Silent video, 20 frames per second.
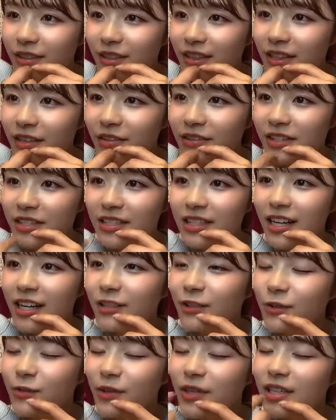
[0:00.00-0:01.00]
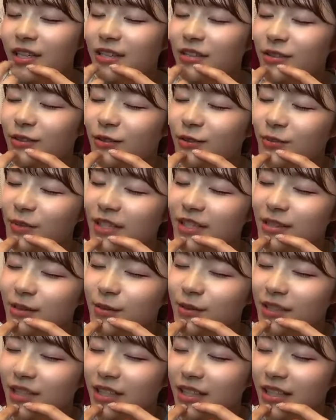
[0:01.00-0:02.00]
え私回答までずっと目つ
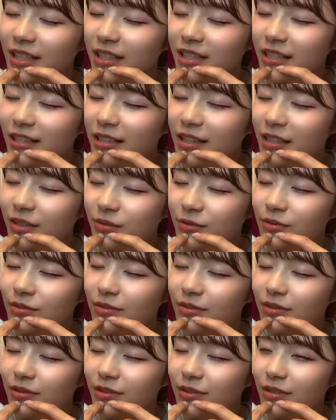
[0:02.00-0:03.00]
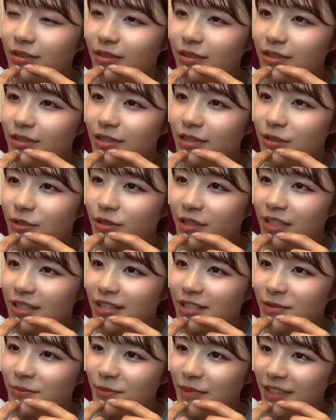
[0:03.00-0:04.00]
ぶってなきゃいけないの次の配
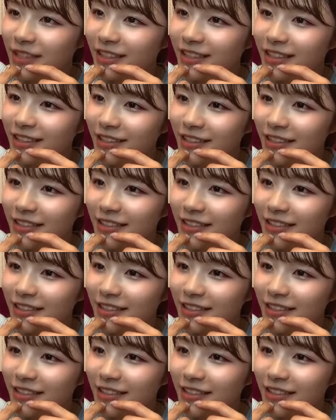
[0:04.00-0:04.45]
信まで